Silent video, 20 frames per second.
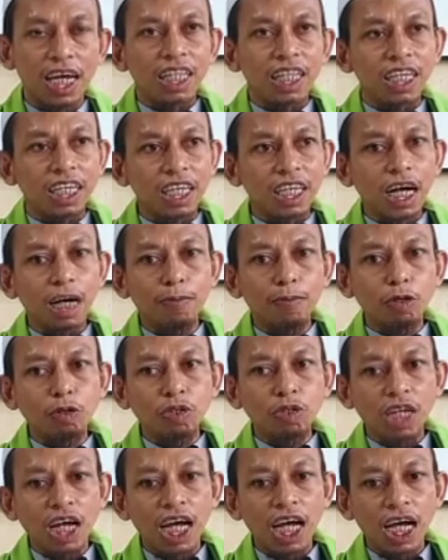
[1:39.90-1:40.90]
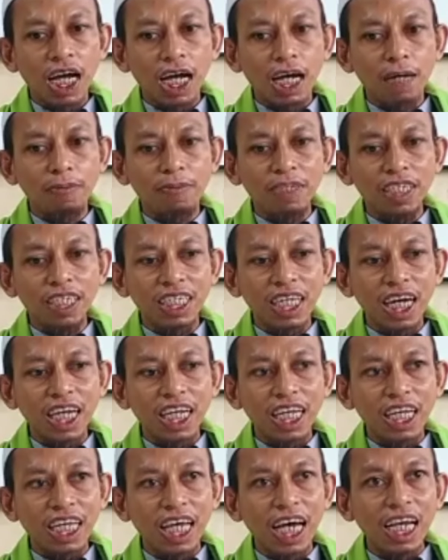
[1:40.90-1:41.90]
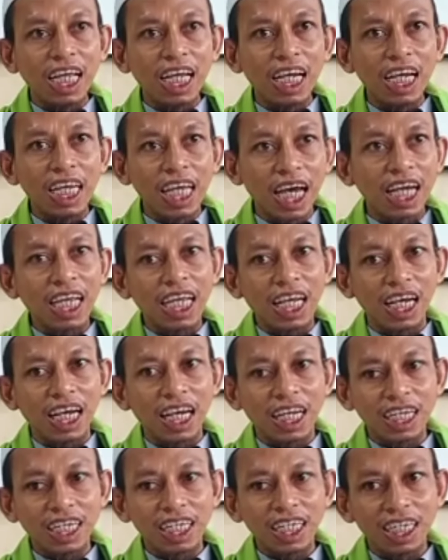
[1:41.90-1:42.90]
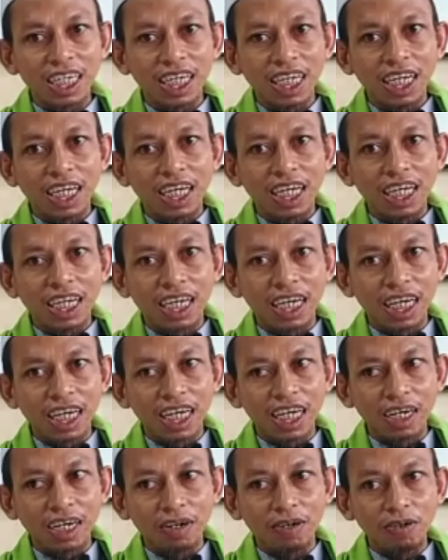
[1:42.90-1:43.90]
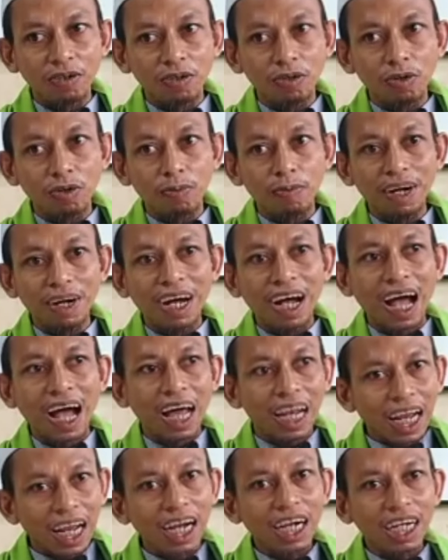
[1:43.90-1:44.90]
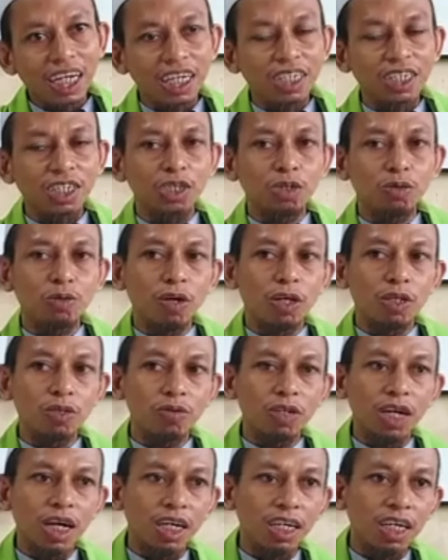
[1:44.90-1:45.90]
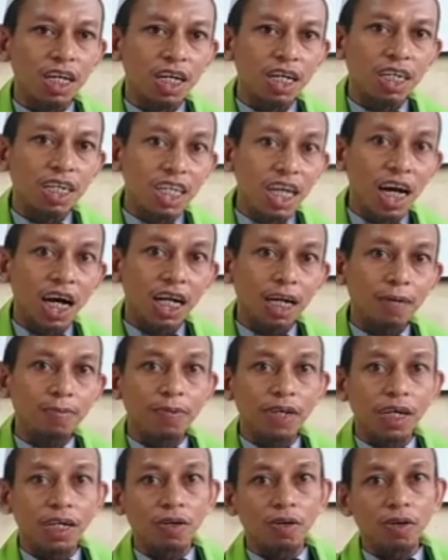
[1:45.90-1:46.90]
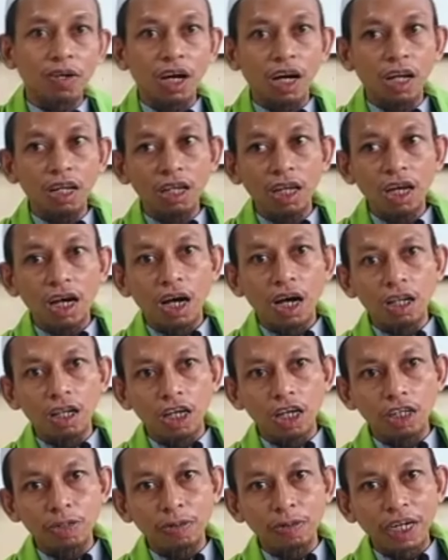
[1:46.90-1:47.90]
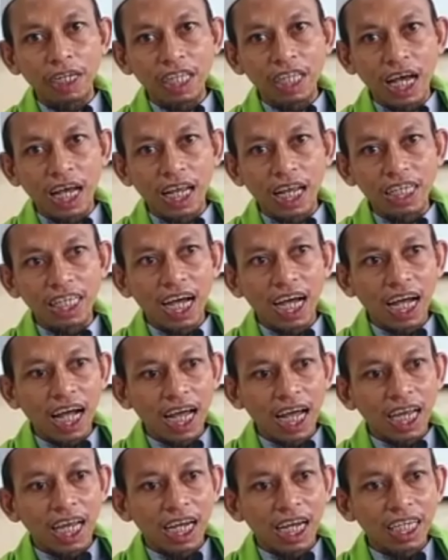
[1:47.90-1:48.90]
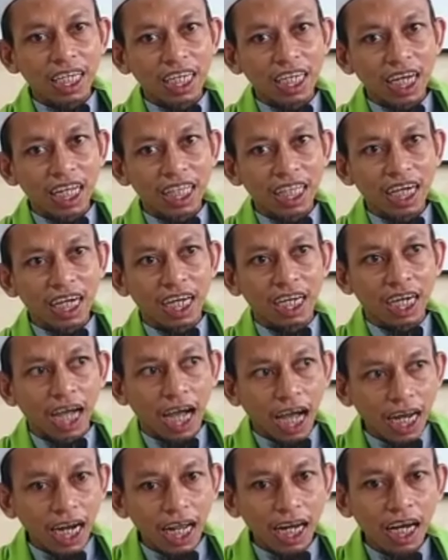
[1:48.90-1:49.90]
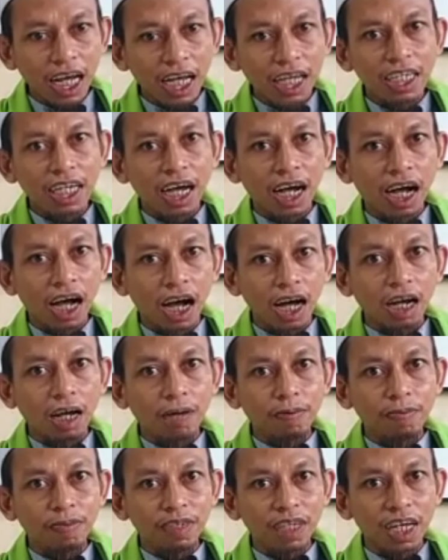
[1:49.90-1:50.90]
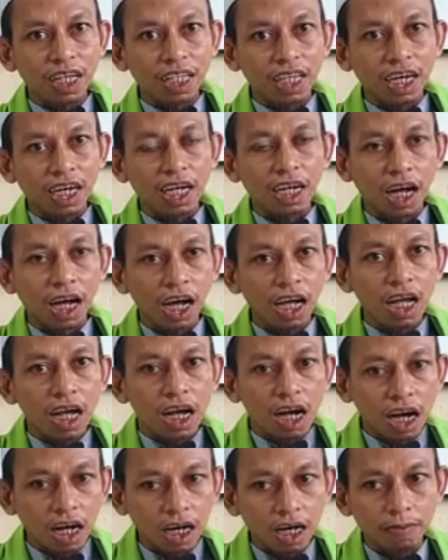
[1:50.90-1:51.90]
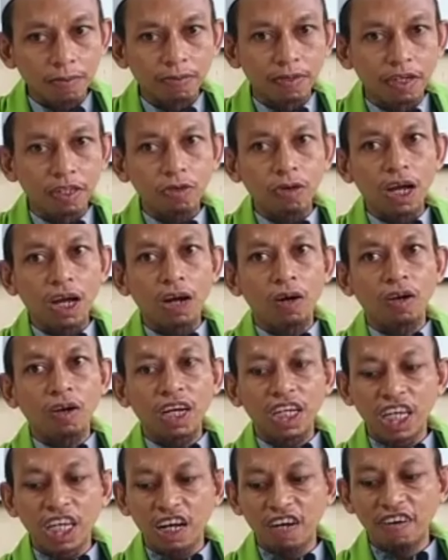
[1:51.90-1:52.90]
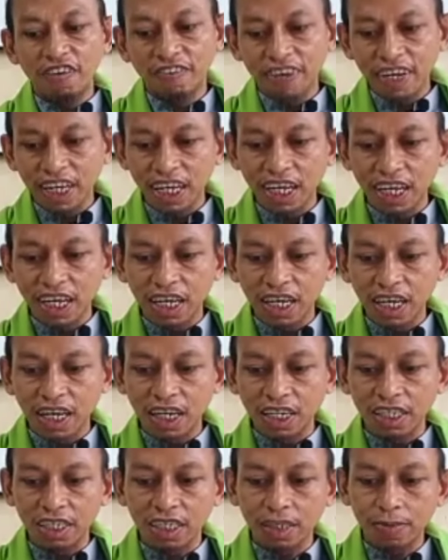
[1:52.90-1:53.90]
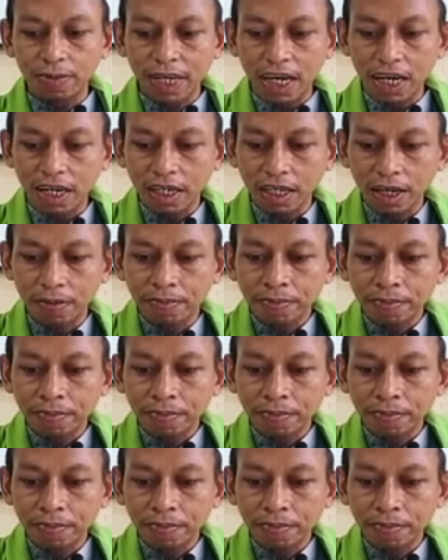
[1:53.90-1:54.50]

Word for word: tidak berusaha mencari dalil-dalil eh, ah, untuk menghalalkan sesuatu yang diharamkan oleh Allah Allah SWT yang halal dikatakan halal yang haram dikatakan haram itulah orang yang mufaqih yang sebenarnya